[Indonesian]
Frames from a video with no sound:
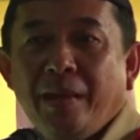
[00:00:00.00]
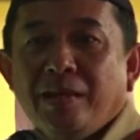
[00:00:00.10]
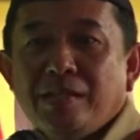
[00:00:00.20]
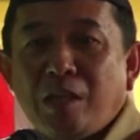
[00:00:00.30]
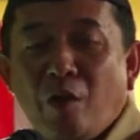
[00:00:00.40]

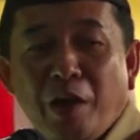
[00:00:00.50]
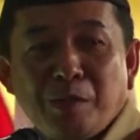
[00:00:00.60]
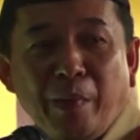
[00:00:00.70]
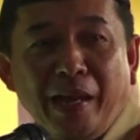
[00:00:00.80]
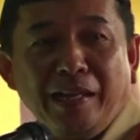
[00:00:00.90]
Sako
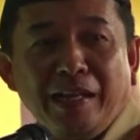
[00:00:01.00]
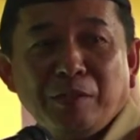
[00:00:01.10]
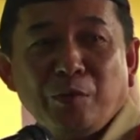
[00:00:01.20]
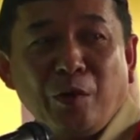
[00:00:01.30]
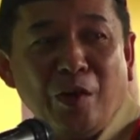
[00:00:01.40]
SPN, Kak
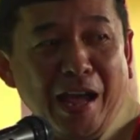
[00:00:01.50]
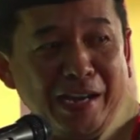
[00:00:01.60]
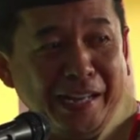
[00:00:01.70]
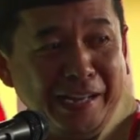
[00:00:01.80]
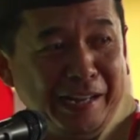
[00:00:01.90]
Sukro,
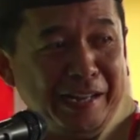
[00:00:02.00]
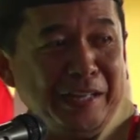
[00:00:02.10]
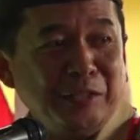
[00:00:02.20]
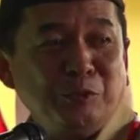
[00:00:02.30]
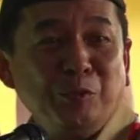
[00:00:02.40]
hari ini
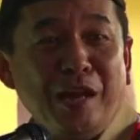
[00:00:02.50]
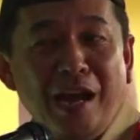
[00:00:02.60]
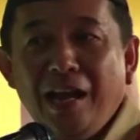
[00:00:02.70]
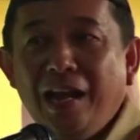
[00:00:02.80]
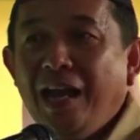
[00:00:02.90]
sudah
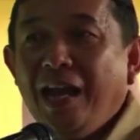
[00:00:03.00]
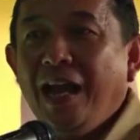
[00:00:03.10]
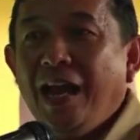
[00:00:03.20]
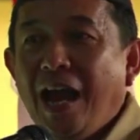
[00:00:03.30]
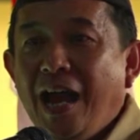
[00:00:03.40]

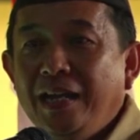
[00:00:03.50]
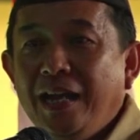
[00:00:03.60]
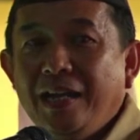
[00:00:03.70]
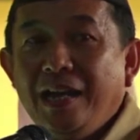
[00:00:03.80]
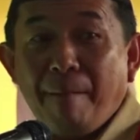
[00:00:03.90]

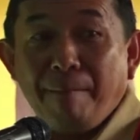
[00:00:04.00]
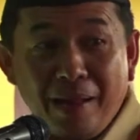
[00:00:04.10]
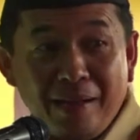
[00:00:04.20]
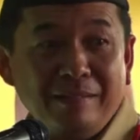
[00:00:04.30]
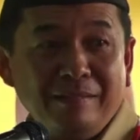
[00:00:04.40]
ada
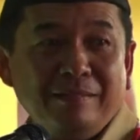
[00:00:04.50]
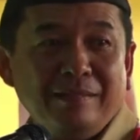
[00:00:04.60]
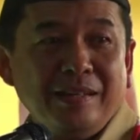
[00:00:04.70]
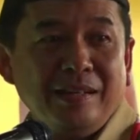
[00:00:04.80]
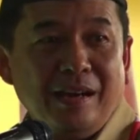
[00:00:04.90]
delapan
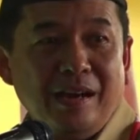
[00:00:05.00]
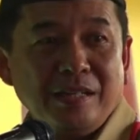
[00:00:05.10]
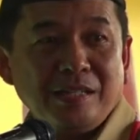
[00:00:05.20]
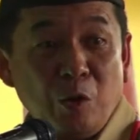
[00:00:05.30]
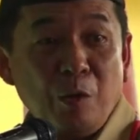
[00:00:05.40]
uh,
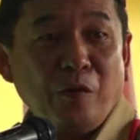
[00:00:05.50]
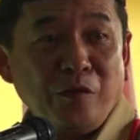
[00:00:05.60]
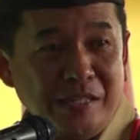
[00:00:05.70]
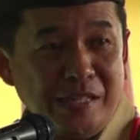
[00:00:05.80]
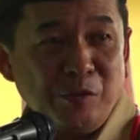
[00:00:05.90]
Sako
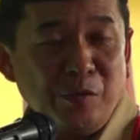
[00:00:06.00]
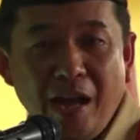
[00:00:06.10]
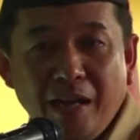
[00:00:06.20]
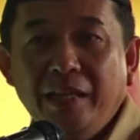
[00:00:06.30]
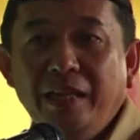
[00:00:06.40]
Provinsi sudah
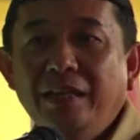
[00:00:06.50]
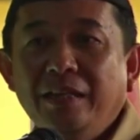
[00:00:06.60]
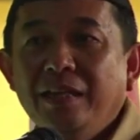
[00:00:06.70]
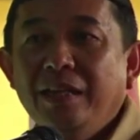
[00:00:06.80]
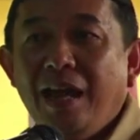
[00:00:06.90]
hadir
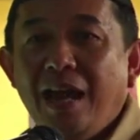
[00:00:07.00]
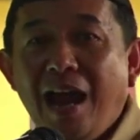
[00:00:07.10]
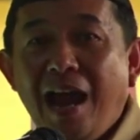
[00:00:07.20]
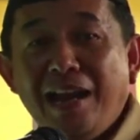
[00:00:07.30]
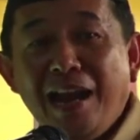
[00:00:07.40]

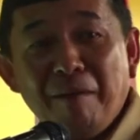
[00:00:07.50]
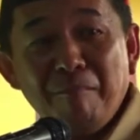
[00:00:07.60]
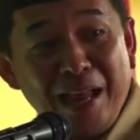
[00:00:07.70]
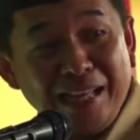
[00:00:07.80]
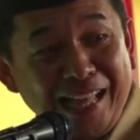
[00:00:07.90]
ada 16
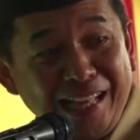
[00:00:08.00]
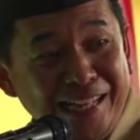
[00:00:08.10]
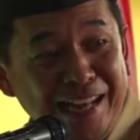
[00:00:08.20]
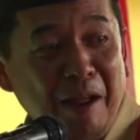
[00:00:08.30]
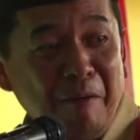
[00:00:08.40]
lagi
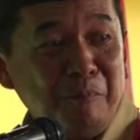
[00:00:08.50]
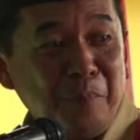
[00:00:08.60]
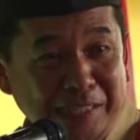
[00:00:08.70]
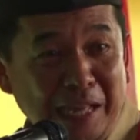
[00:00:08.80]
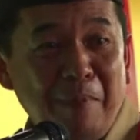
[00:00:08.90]
dalam
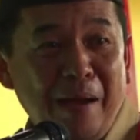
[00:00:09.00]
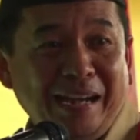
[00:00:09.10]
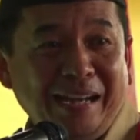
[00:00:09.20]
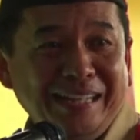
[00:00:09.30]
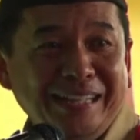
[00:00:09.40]
persiapan.
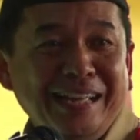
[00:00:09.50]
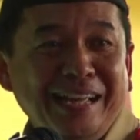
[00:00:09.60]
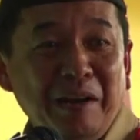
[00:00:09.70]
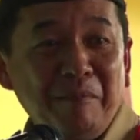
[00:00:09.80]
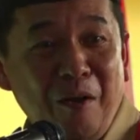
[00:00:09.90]

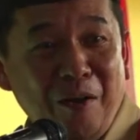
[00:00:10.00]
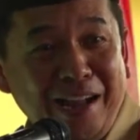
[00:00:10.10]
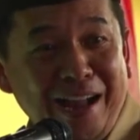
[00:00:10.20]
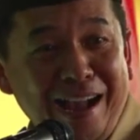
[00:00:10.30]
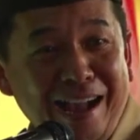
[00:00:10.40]
Ini mohon
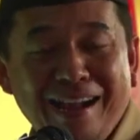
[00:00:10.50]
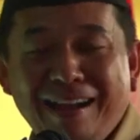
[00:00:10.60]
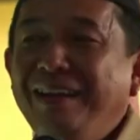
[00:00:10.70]
Kak